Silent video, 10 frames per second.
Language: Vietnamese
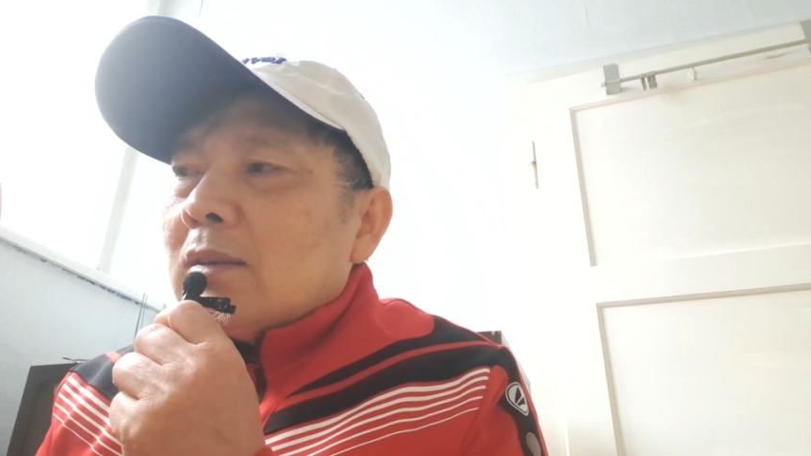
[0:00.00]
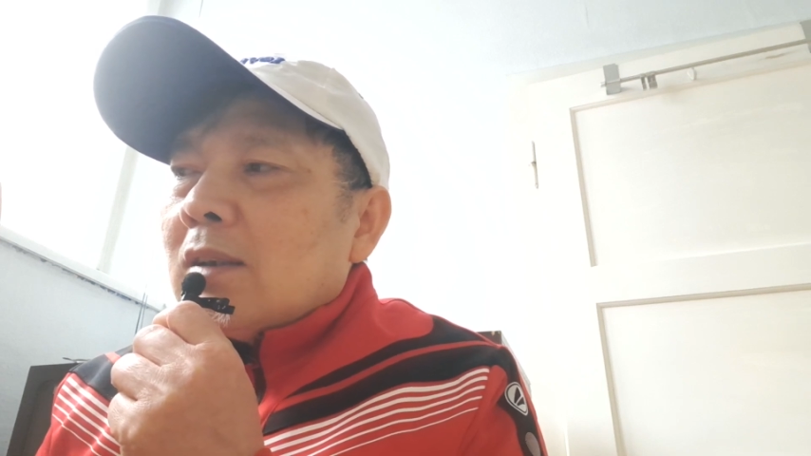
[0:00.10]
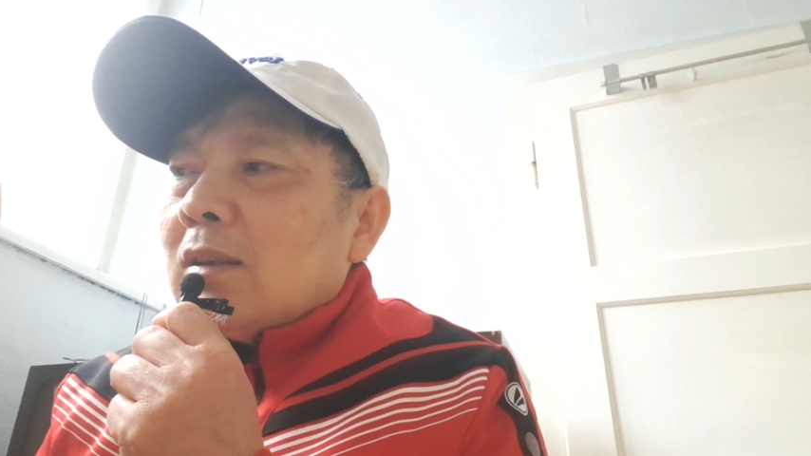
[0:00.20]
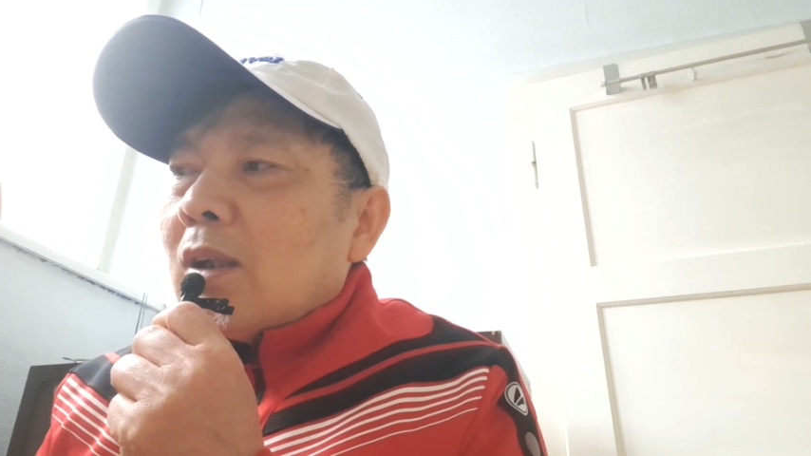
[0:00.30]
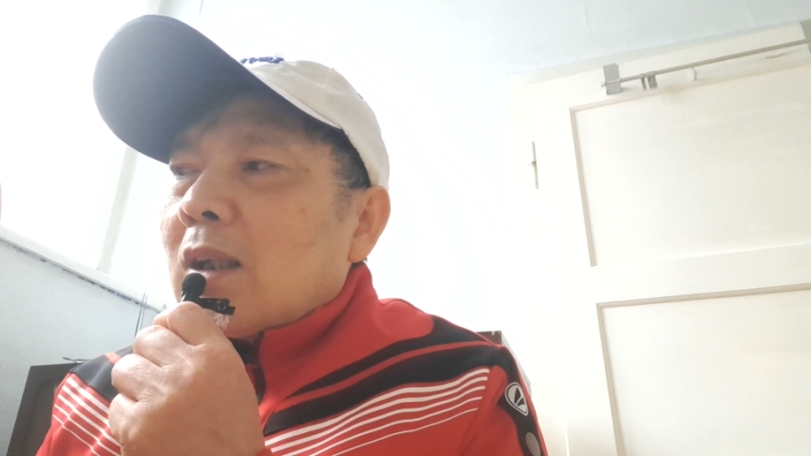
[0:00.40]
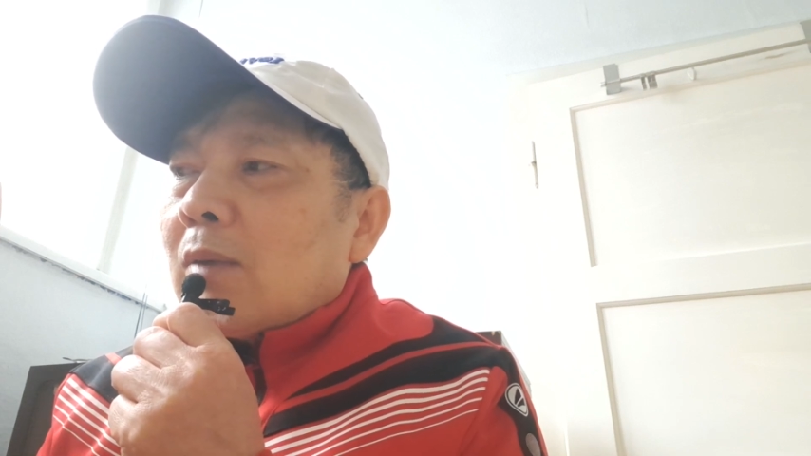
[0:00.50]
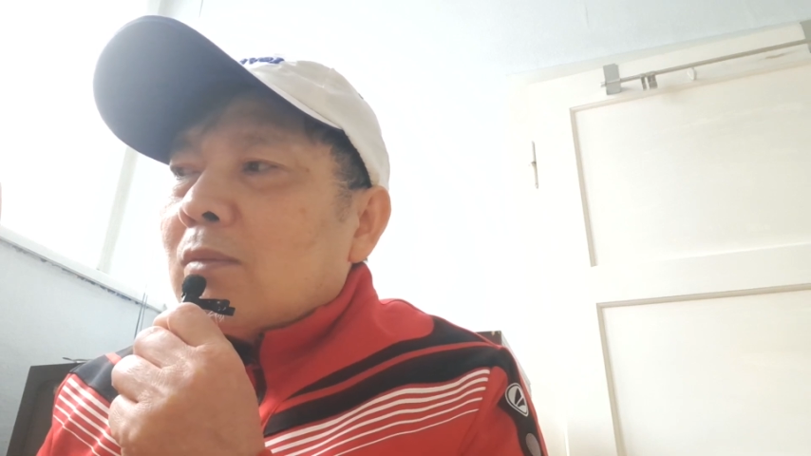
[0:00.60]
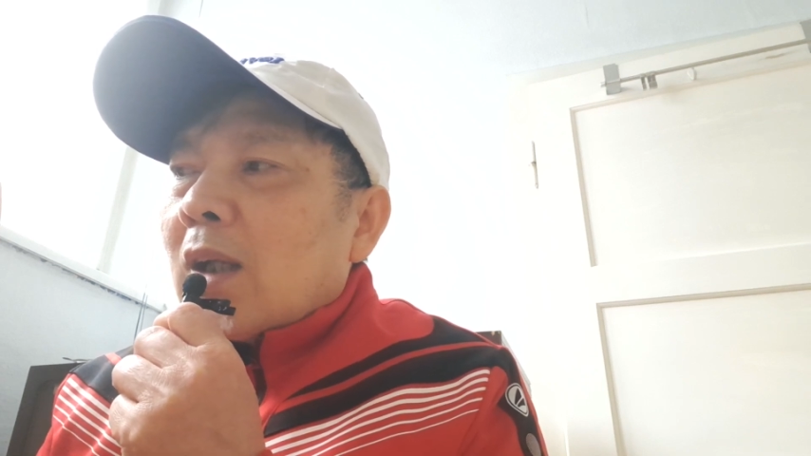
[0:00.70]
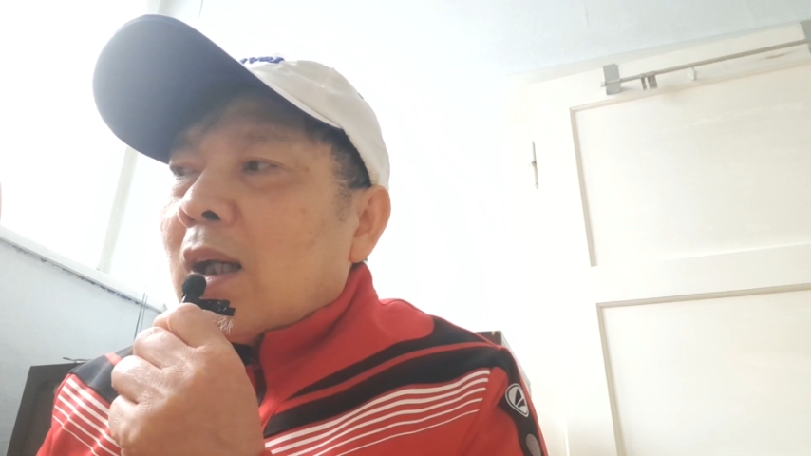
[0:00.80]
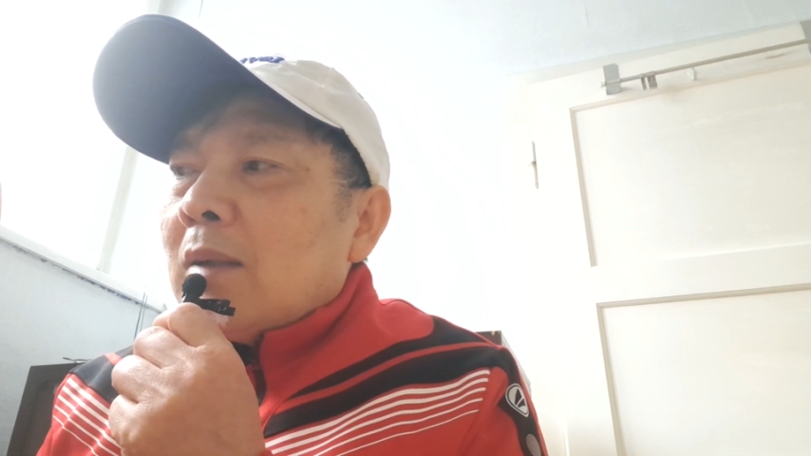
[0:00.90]
chứ nó
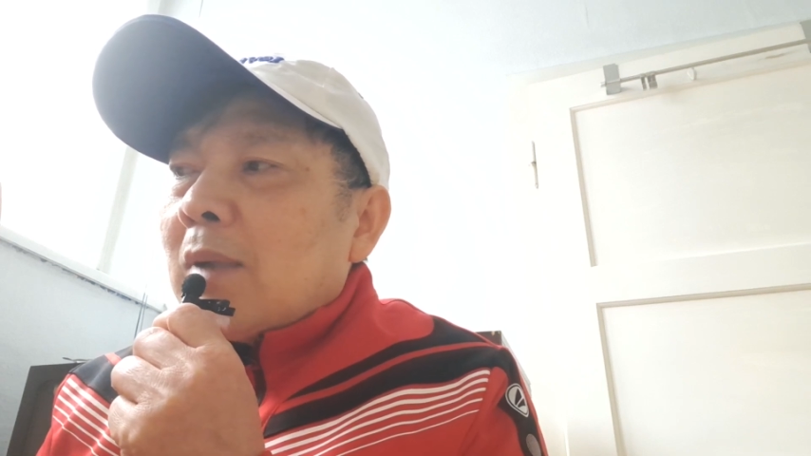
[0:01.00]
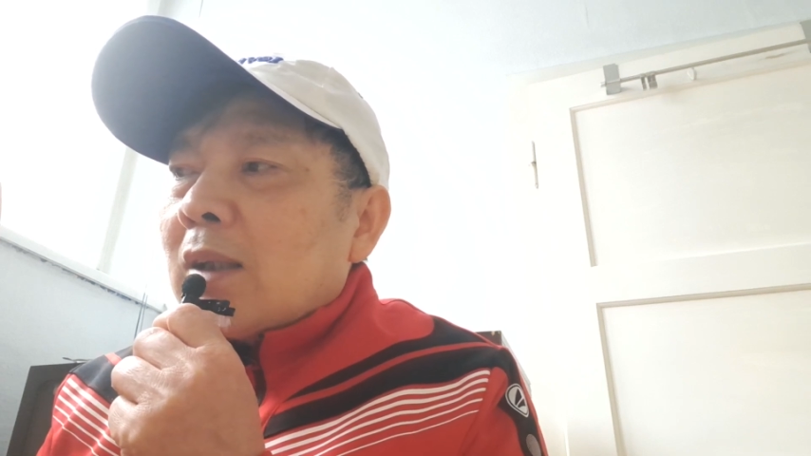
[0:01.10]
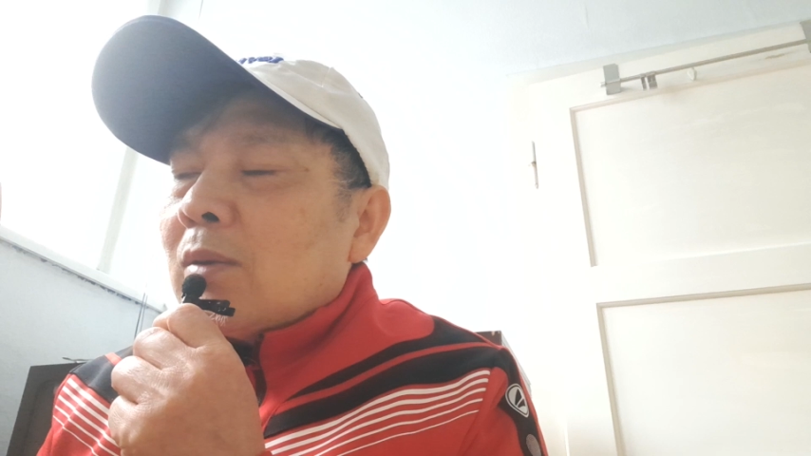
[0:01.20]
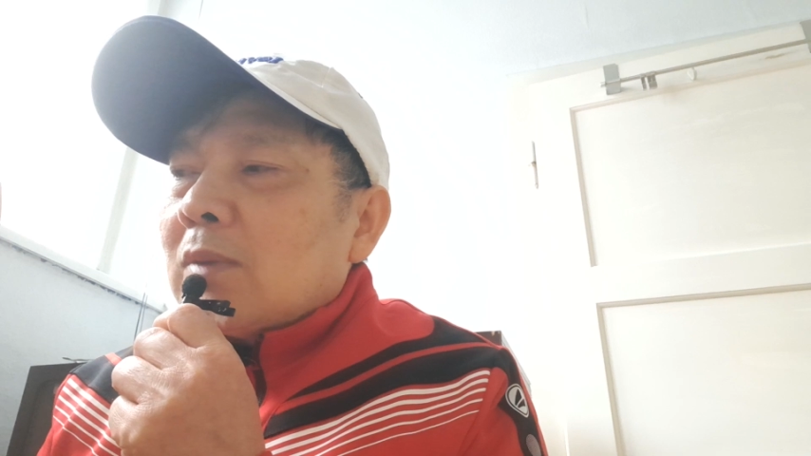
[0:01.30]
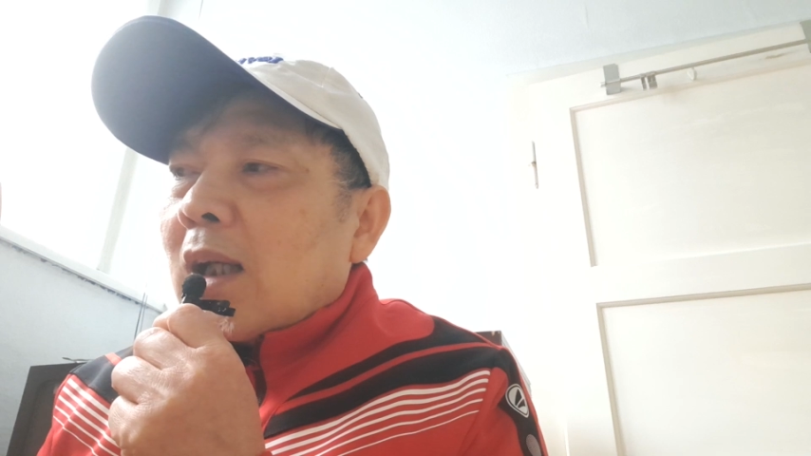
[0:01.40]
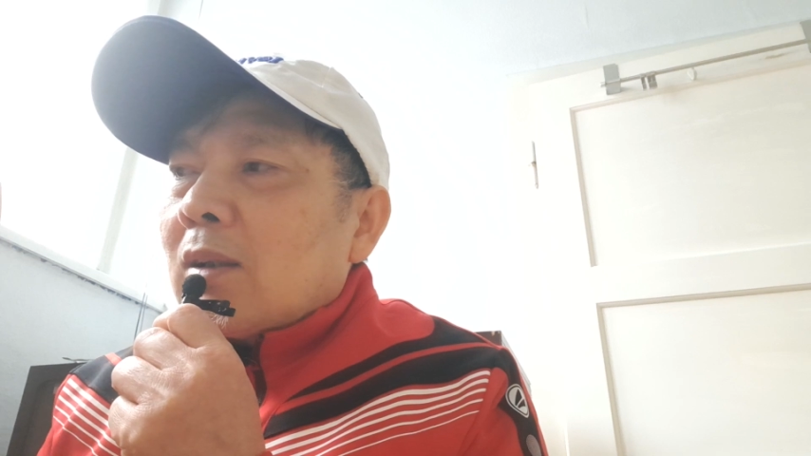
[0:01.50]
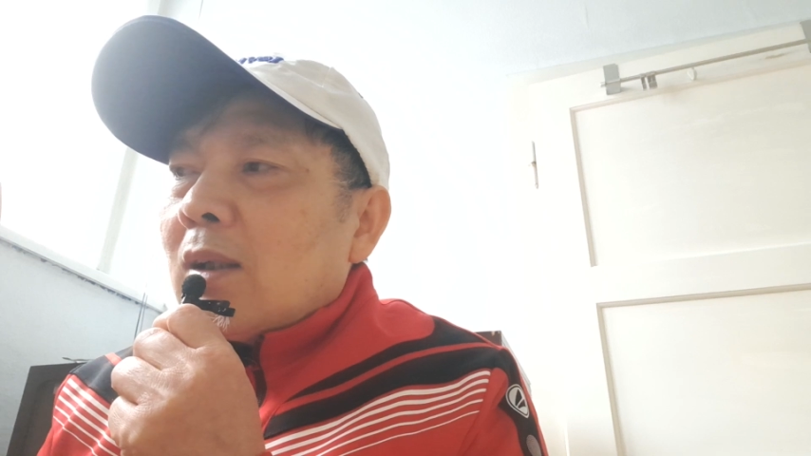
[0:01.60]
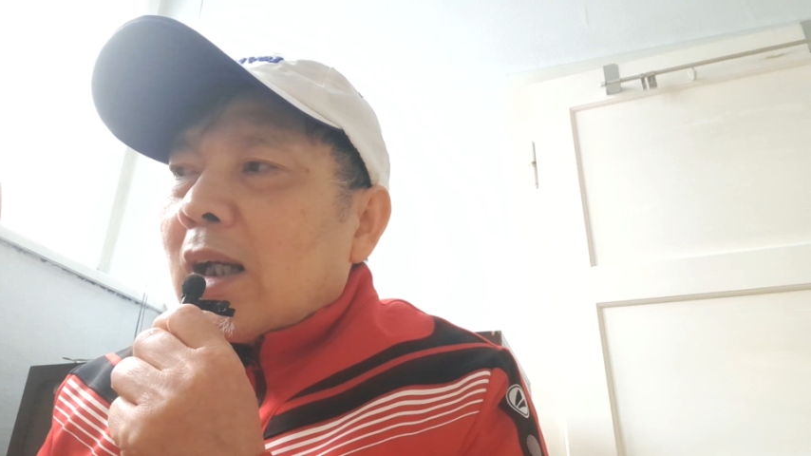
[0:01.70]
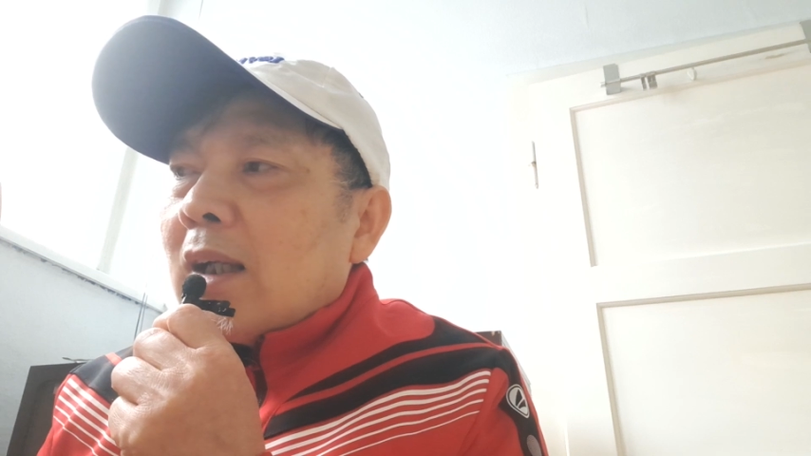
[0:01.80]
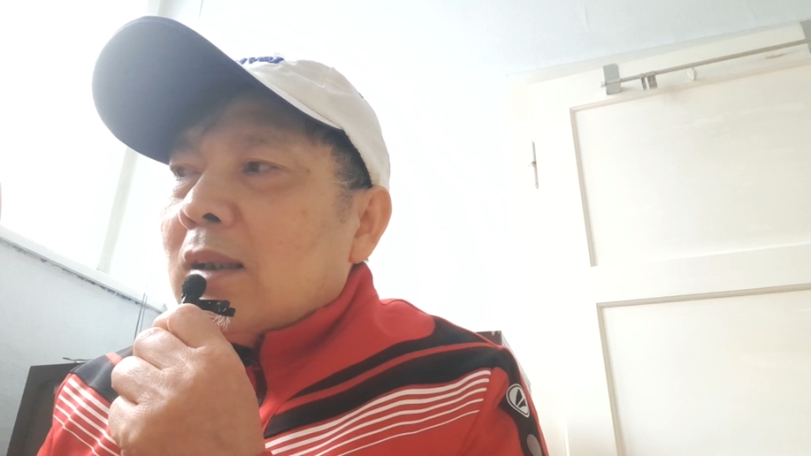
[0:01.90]
không thể mà chúng ta
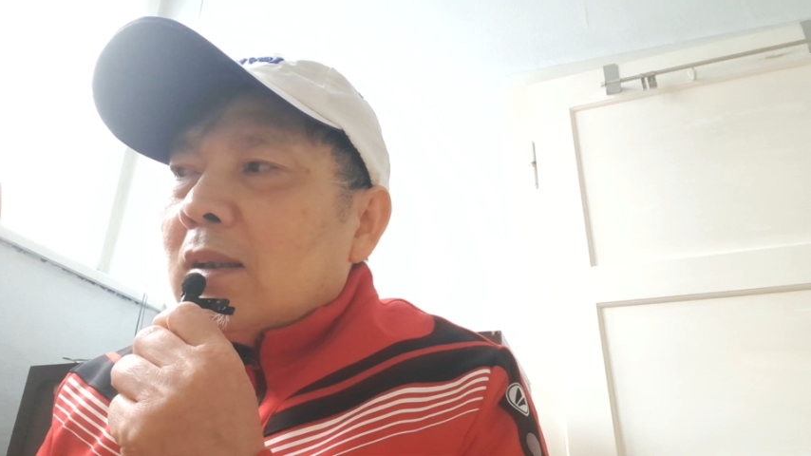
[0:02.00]
nói là